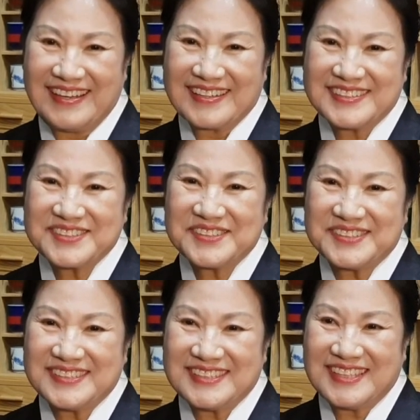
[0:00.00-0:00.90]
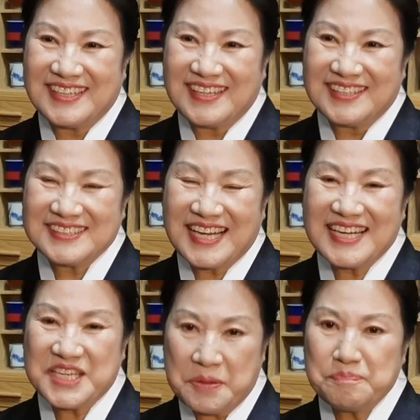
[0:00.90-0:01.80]
그런 어.
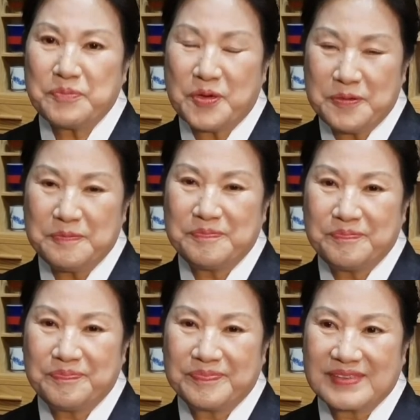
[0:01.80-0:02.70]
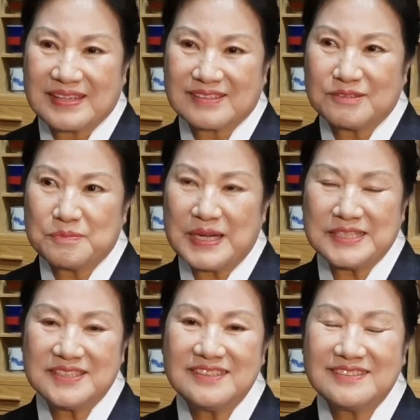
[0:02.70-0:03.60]
차 예법, 음. 그리고
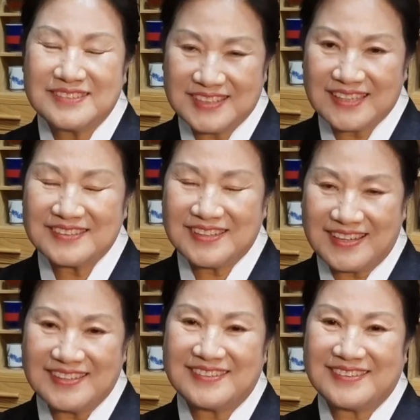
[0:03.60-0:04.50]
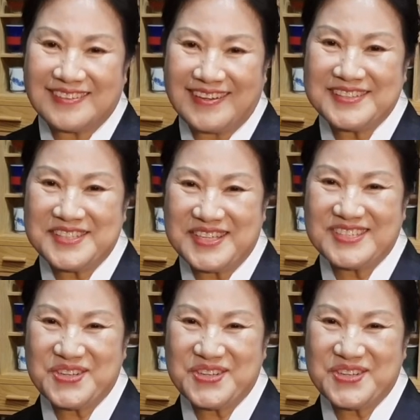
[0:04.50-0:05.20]
맛있는 차를 데리는 게 제